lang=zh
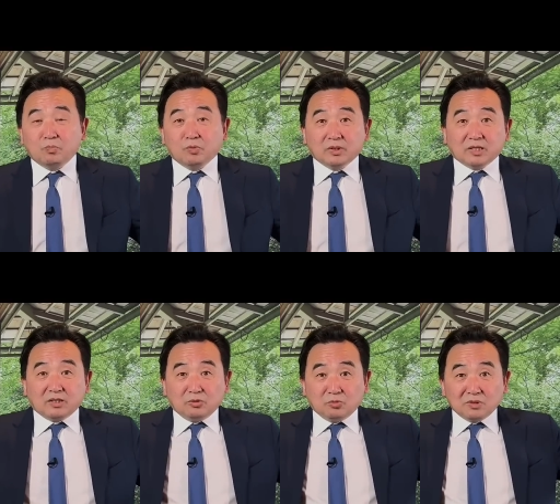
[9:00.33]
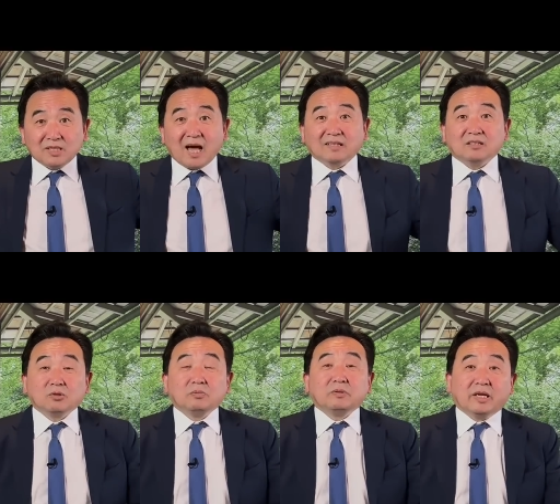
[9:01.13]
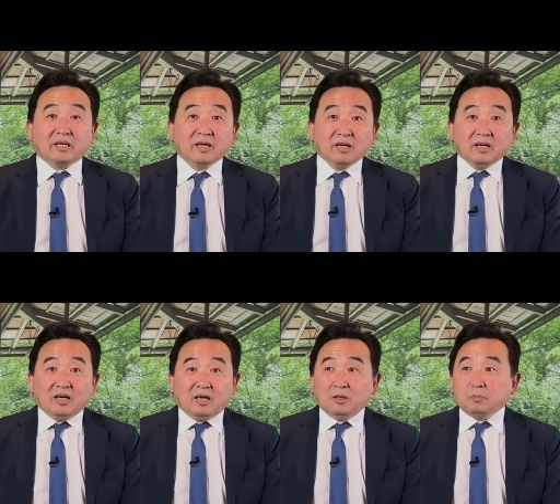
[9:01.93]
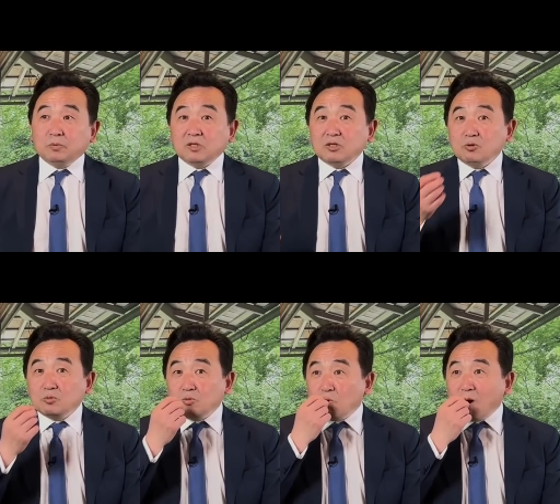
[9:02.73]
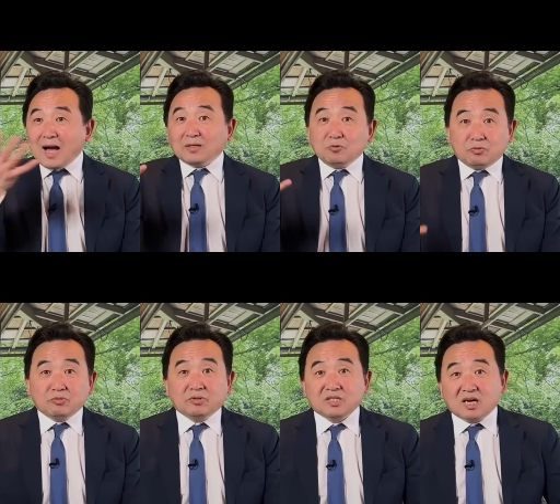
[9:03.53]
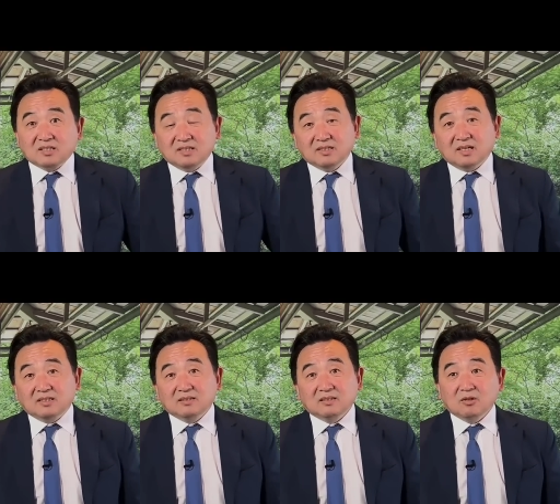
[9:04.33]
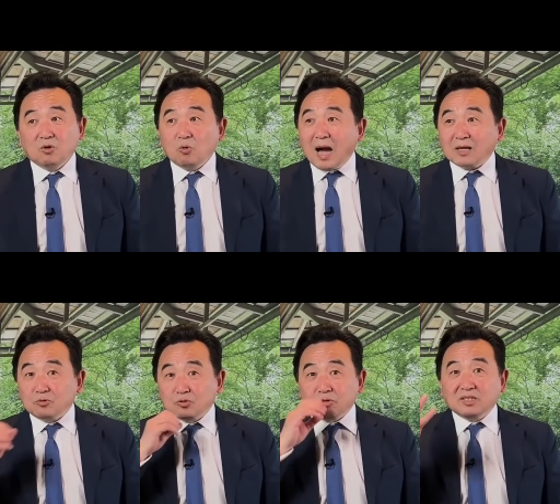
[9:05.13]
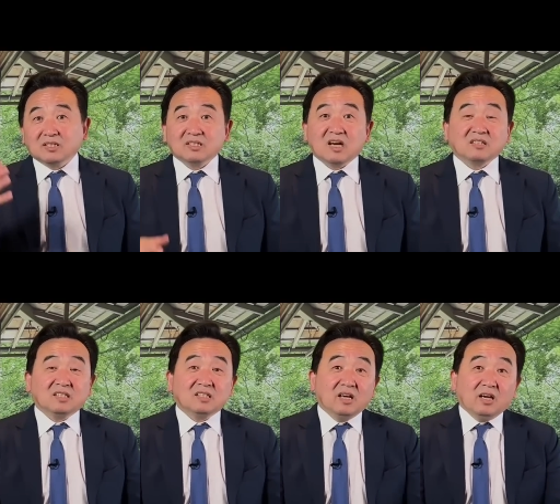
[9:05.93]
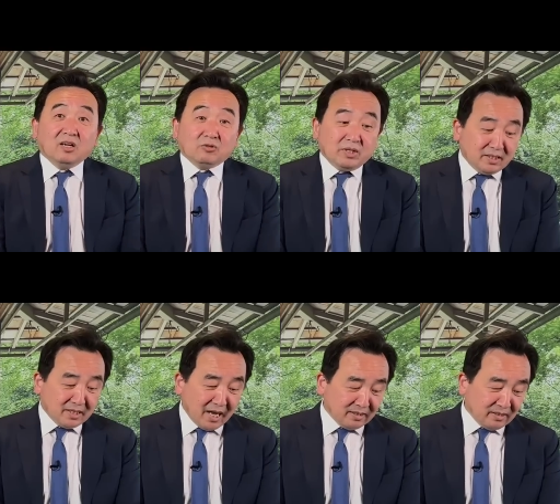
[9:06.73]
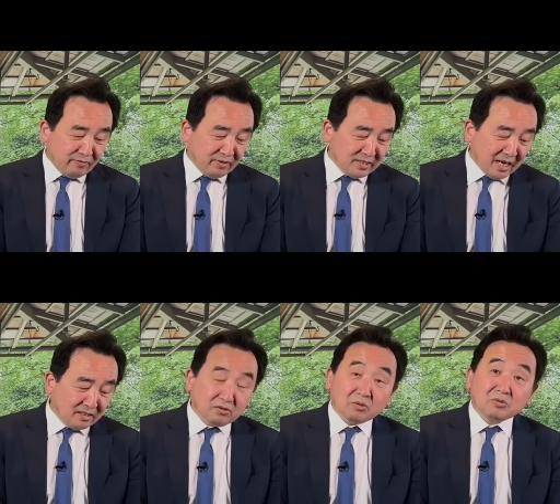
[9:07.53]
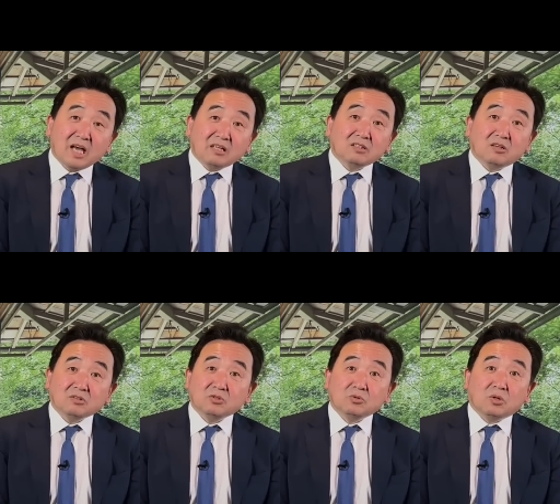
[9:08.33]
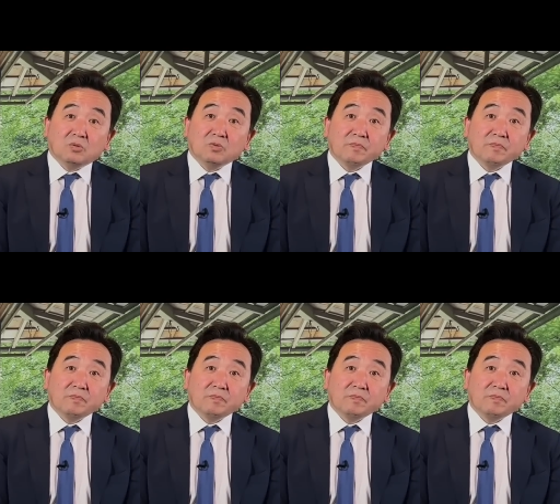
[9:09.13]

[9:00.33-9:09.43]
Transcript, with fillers: 博的、融洽的，对不对？而不是用话语去伤人，的话语最能伤人。所以你看，那个佛家里都讲叫修口，